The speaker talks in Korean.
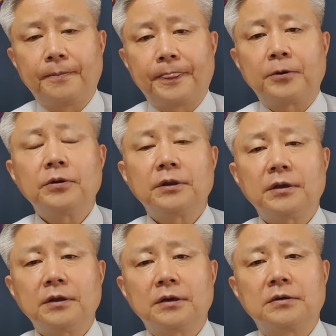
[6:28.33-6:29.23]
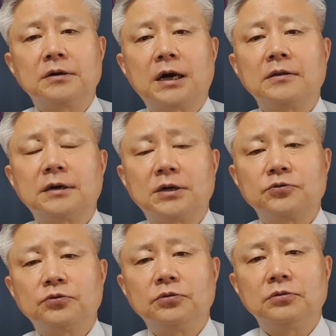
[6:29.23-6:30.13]
그런데 그 카드
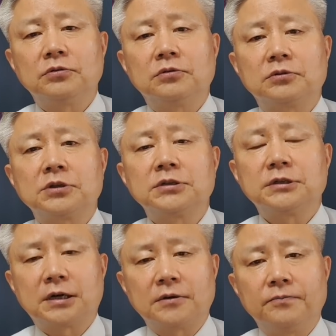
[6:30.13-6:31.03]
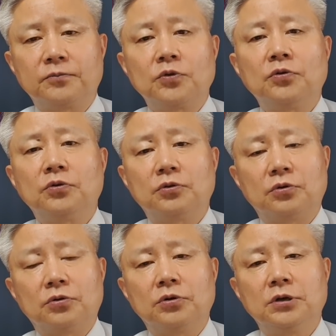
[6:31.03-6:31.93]
가지고 어, 정치 자금
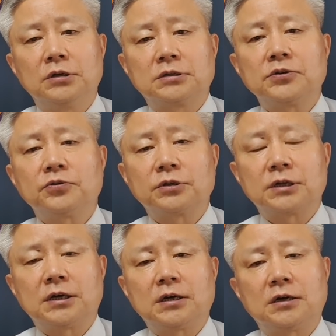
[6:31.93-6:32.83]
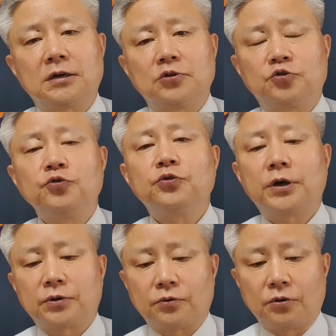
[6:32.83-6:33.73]
또 승용차 어, 어, 주유도
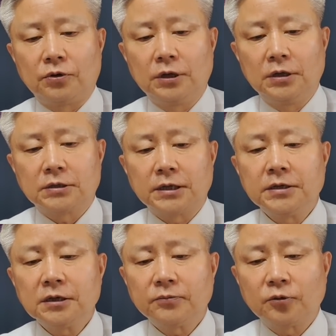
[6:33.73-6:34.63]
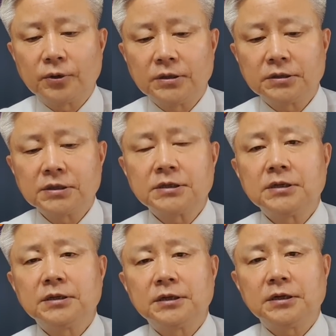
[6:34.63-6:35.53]
했고 자 이런 걸 보면
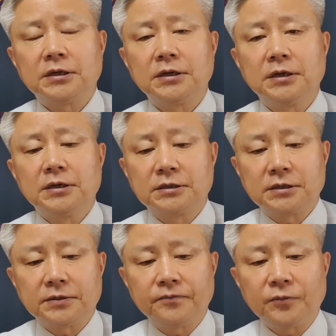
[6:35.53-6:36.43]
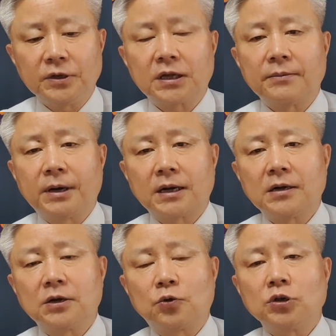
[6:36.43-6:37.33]
정치인들이 지금 이렇게
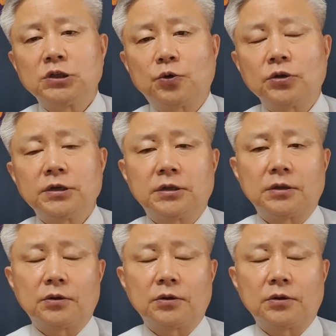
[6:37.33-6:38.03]
말하는 걸 고지 고지